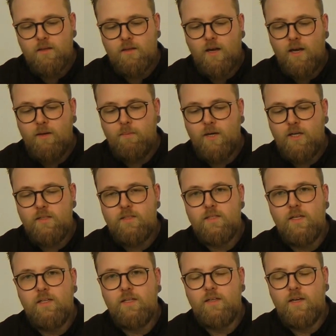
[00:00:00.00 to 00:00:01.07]
Dreimal
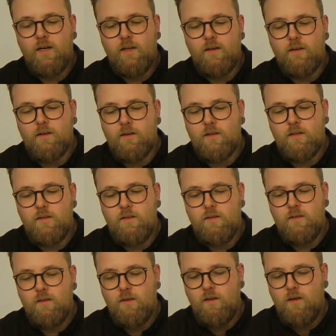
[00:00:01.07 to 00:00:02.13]
zählte Della nach.
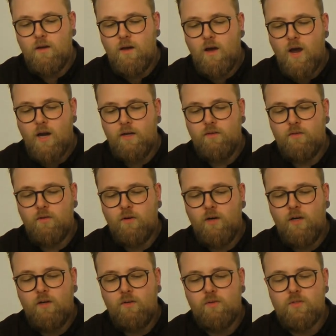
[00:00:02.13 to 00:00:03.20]
1
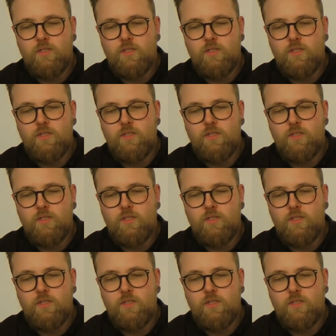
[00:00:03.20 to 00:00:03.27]
Dollar